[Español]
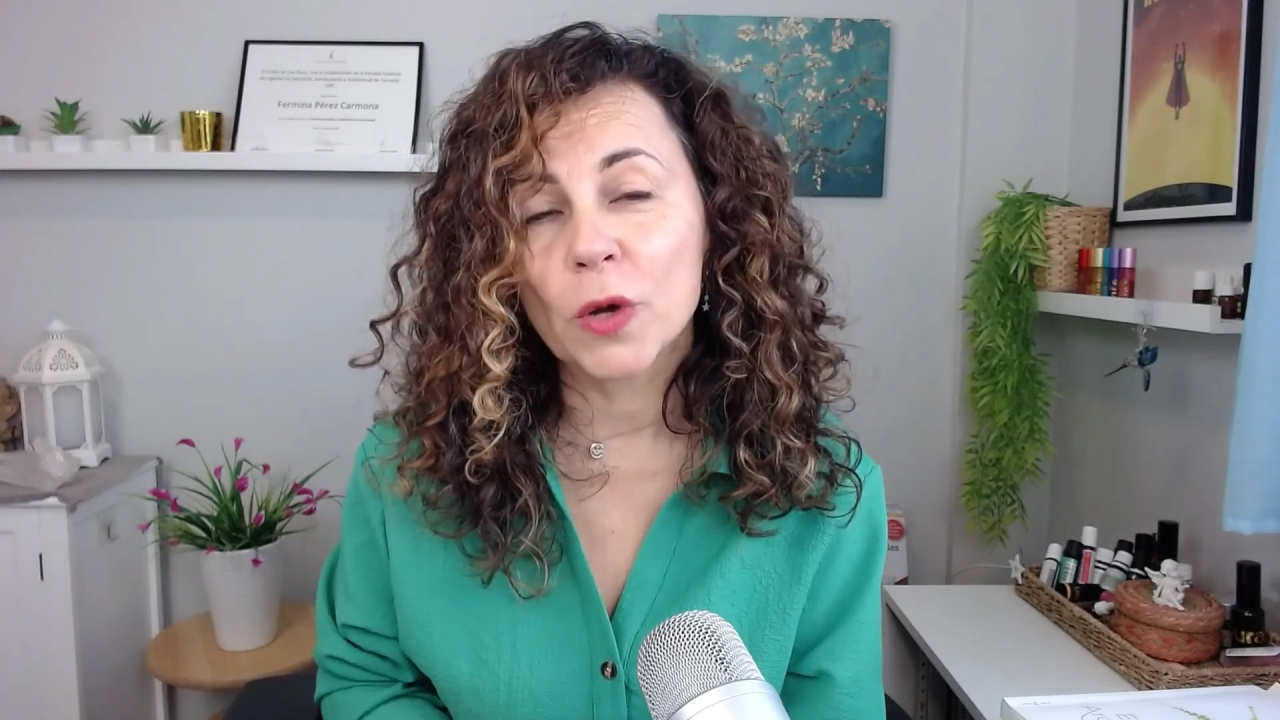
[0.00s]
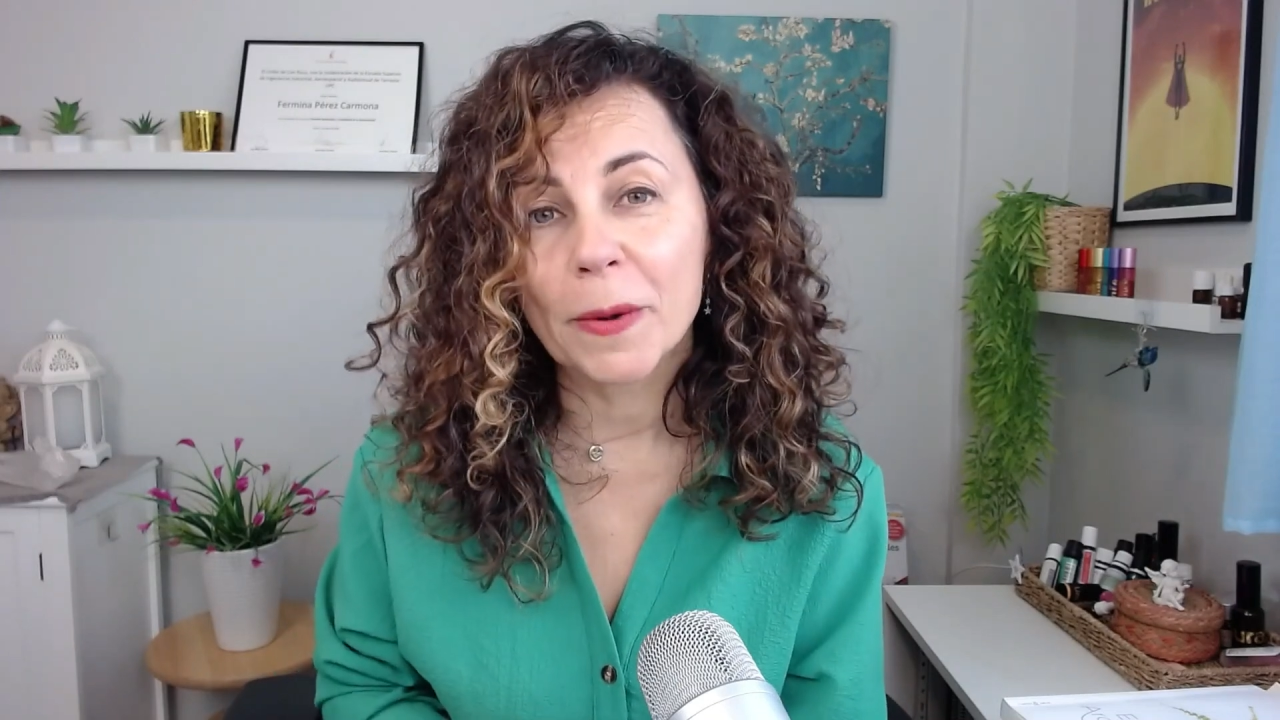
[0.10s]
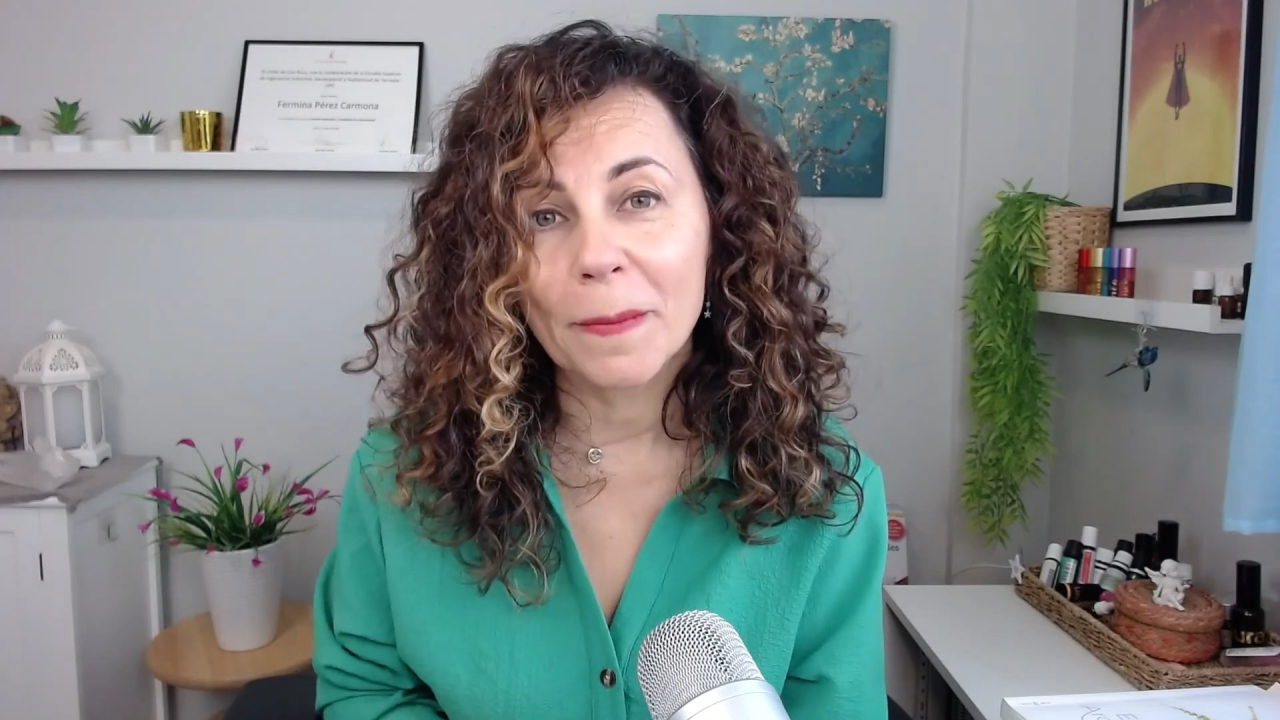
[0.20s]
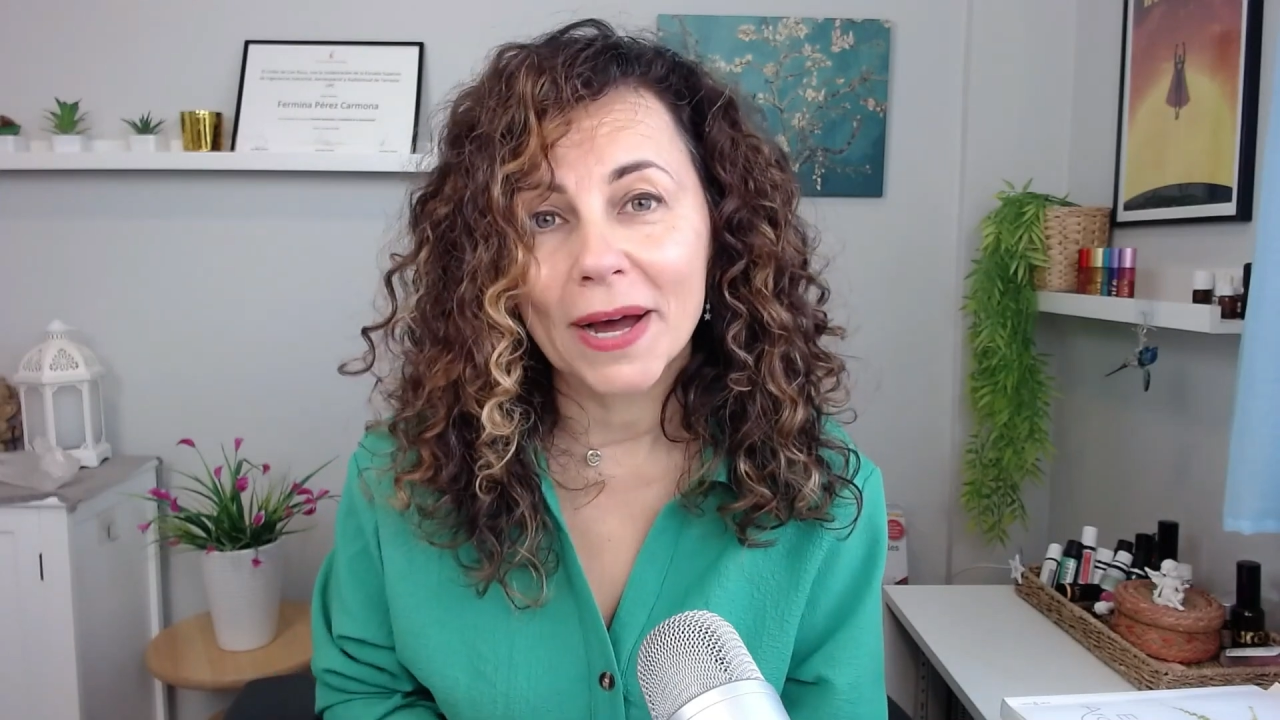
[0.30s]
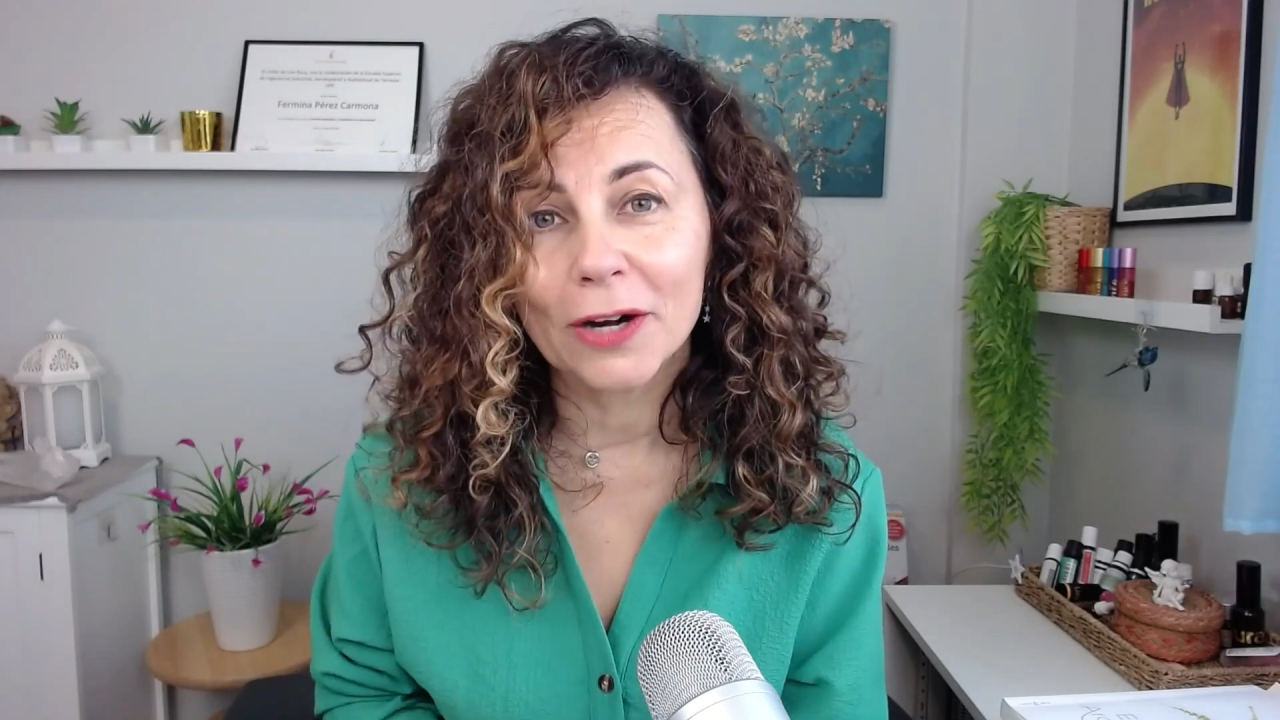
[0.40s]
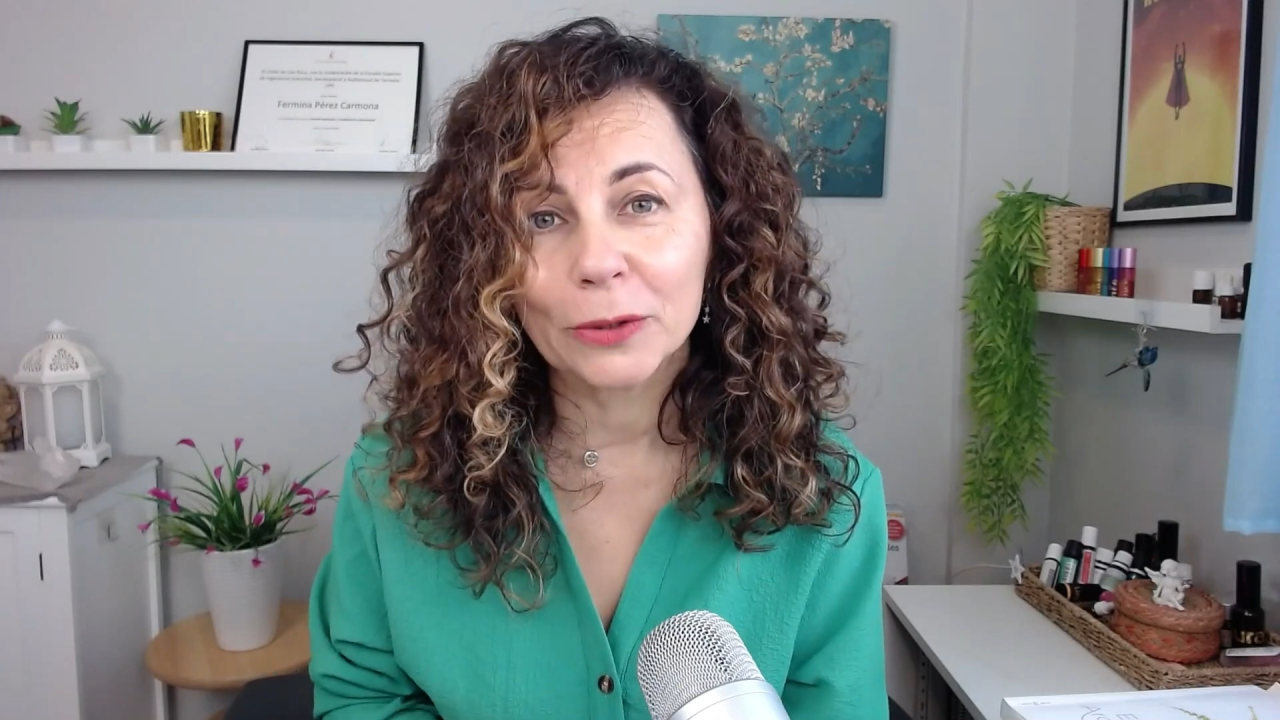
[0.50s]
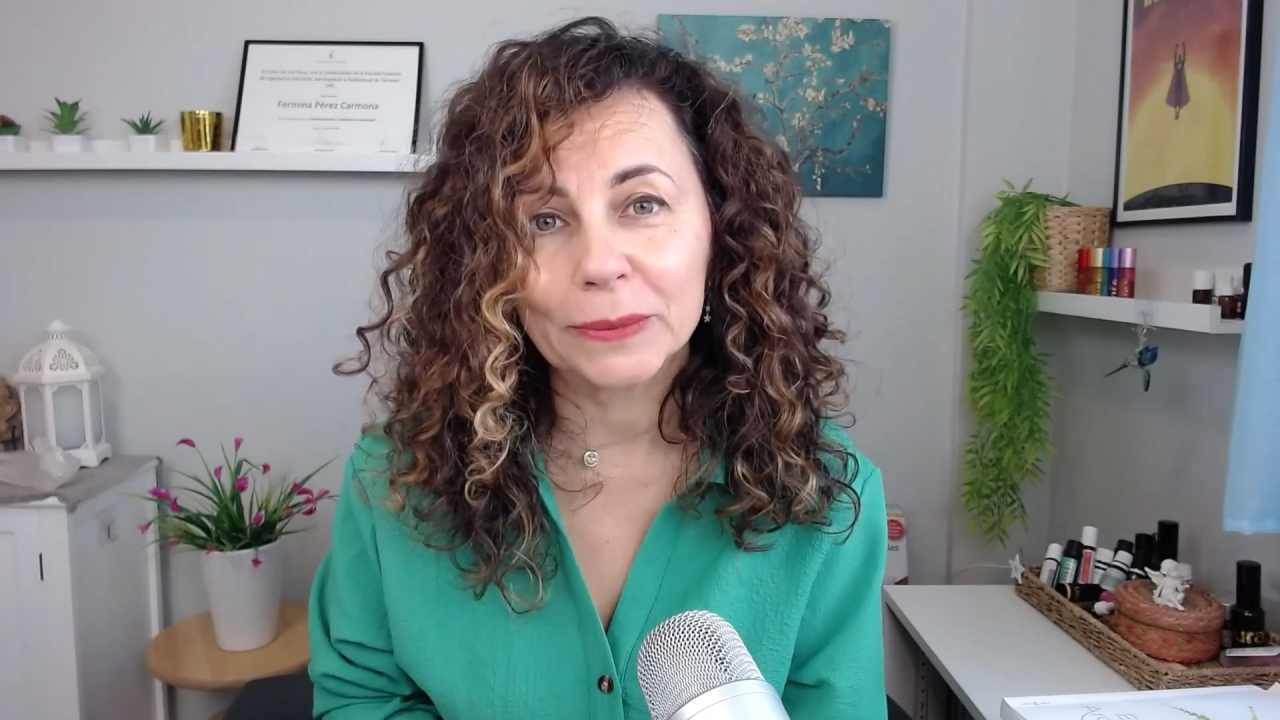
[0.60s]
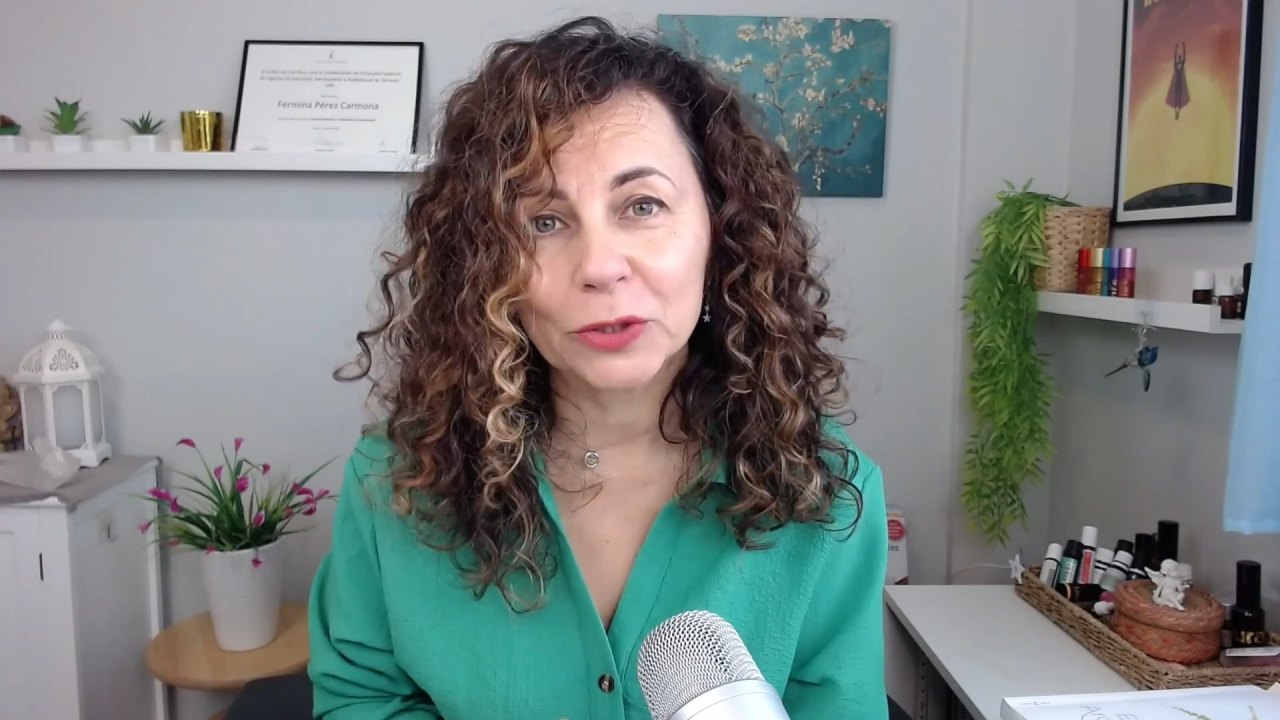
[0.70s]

hermano,